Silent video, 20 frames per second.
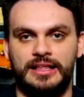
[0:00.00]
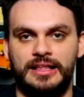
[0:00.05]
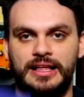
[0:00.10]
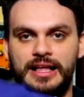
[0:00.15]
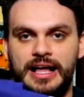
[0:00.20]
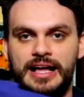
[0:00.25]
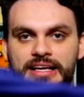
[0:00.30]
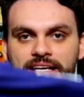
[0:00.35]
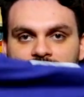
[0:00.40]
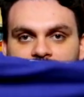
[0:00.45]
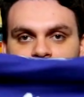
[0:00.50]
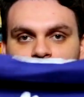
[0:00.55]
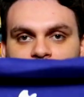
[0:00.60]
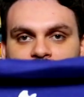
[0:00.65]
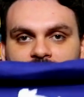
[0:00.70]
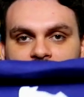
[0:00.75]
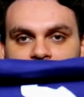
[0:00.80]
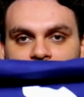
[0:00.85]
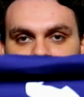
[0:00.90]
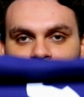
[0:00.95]
Aqui
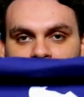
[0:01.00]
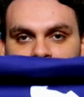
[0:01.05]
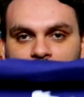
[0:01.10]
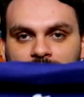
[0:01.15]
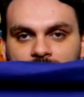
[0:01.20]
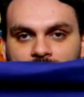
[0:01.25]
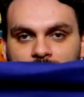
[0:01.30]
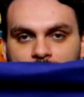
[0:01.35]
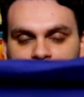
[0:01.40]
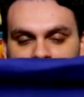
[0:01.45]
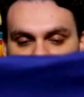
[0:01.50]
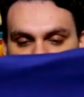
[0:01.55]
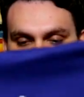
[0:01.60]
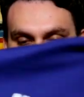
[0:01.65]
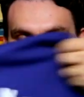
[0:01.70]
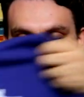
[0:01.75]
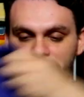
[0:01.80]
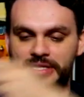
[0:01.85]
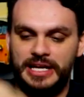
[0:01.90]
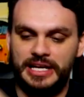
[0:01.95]
também tá, tá bem
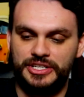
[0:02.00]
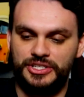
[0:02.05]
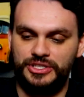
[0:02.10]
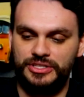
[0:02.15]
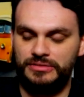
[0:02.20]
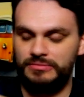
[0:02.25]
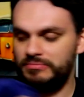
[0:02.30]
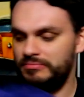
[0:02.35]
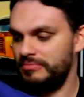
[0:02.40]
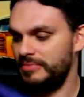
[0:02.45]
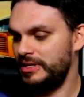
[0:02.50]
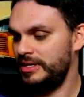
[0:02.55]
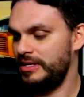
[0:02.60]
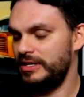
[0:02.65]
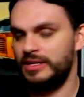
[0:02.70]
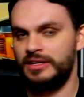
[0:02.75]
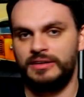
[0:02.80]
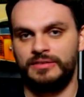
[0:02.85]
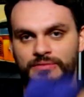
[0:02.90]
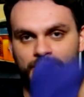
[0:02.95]
pintadinho.
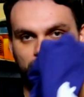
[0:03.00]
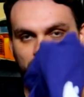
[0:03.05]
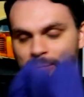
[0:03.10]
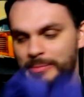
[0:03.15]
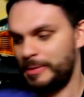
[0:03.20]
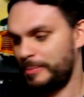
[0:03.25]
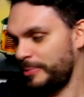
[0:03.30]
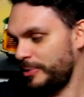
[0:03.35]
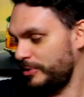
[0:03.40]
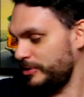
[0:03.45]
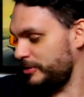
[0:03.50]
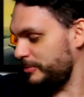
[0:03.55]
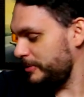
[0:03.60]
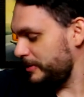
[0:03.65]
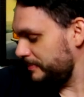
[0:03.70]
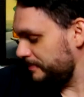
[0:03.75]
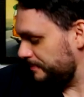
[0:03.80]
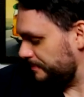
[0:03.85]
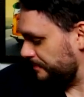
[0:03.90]
Vamos lá para a próxima.